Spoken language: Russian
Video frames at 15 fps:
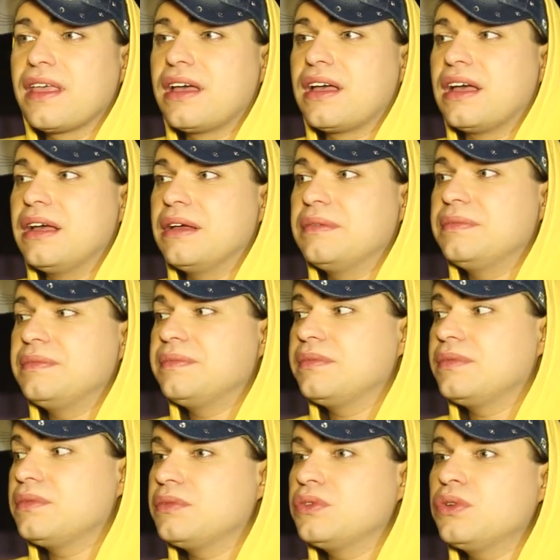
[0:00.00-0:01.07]
Э,
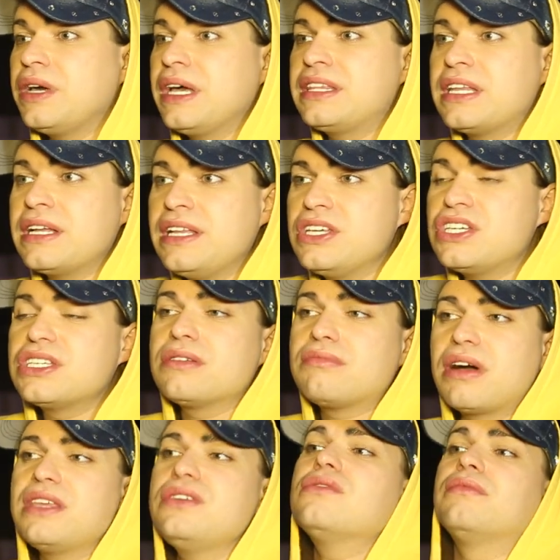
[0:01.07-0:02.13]
ну, это лично
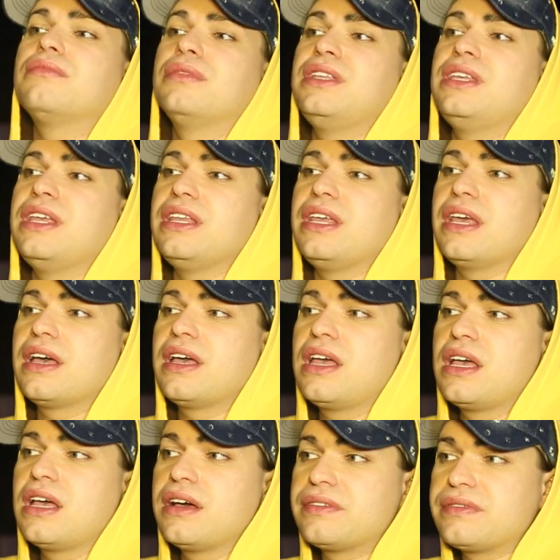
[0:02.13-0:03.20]
мое мнение.
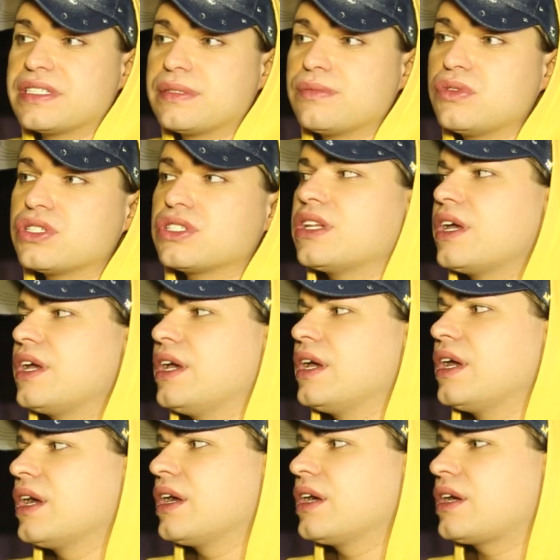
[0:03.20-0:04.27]
Возможно,
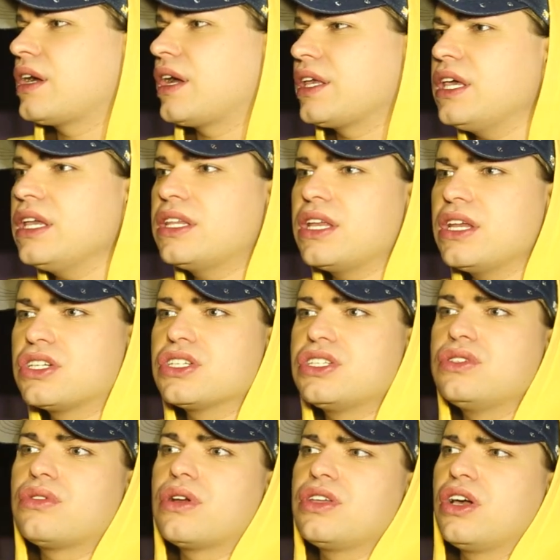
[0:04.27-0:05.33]
какие-то
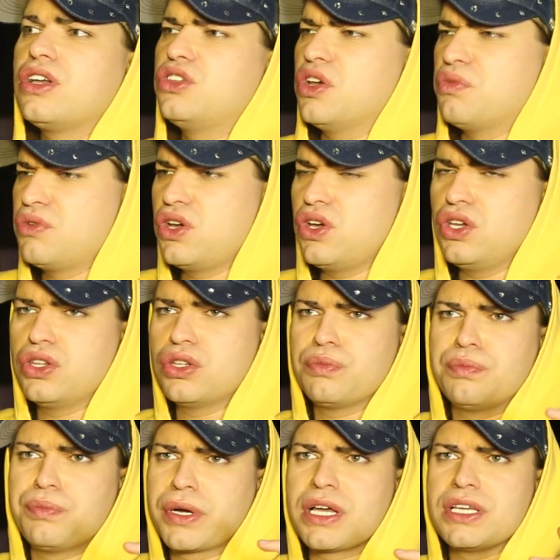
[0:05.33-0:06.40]
режиссеры, они говорят, да мы
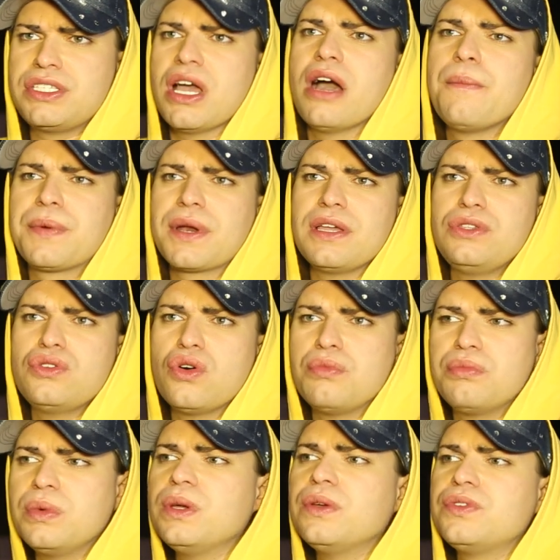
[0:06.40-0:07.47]
по костям пройдем,
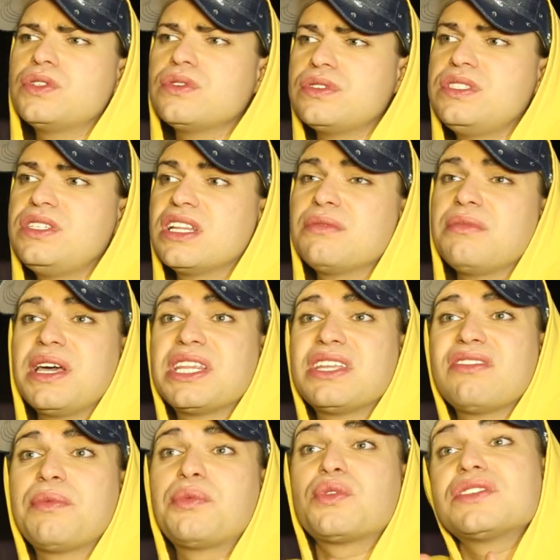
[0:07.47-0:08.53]
мы все сделаем.
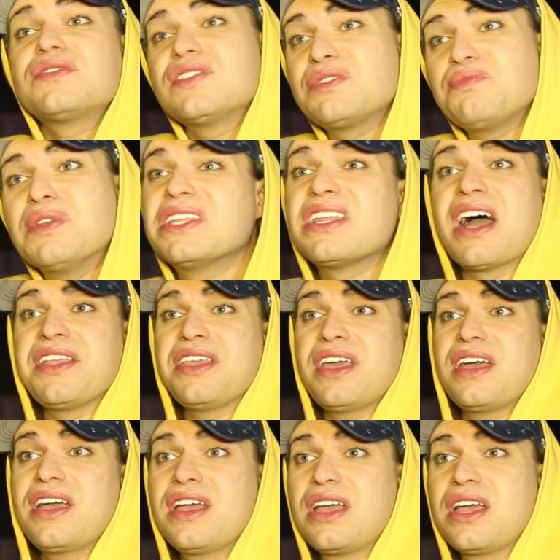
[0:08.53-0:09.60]
Это вопрос
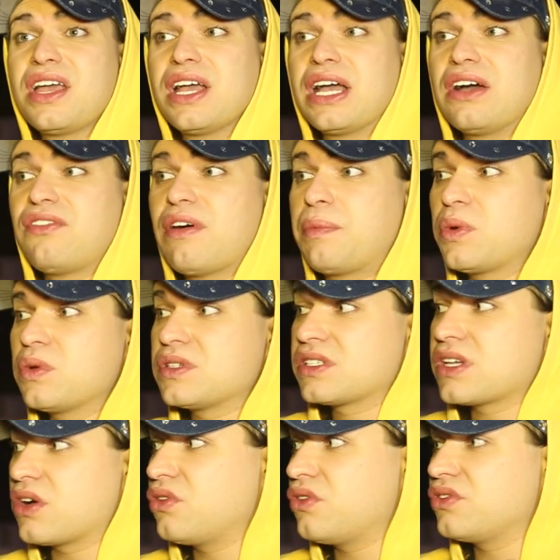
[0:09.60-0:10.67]
воспитания – вопрос
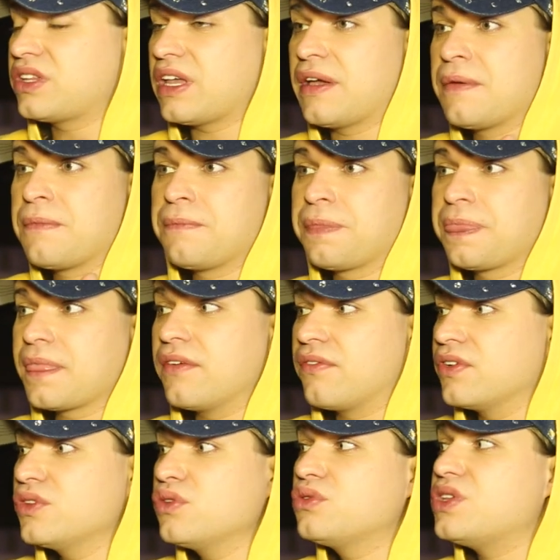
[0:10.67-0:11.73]
какого-то
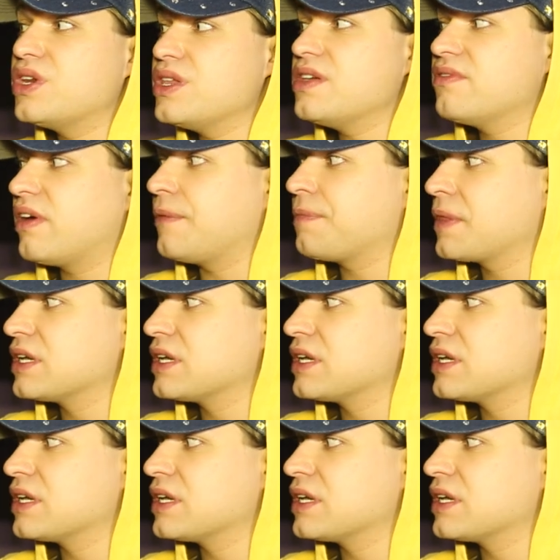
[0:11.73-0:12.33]
внутреннего